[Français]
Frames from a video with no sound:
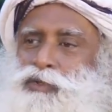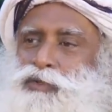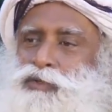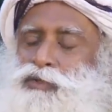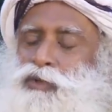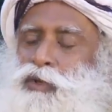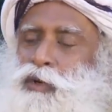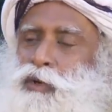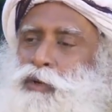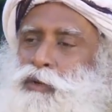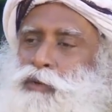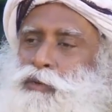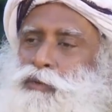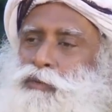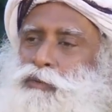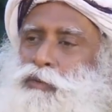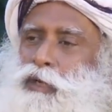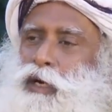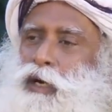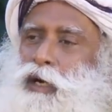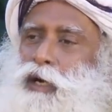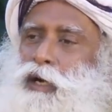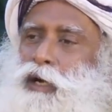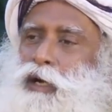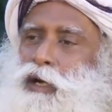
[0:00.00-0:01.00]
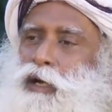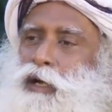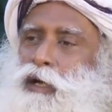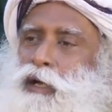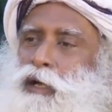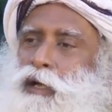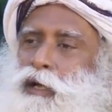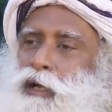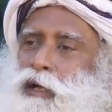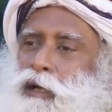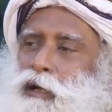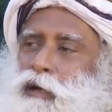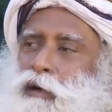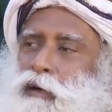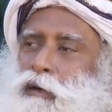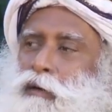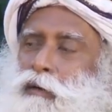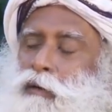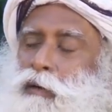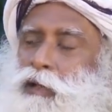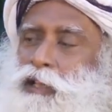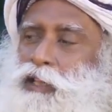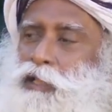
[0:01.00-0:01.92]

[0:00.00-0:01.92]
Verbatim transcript: Donc, uh,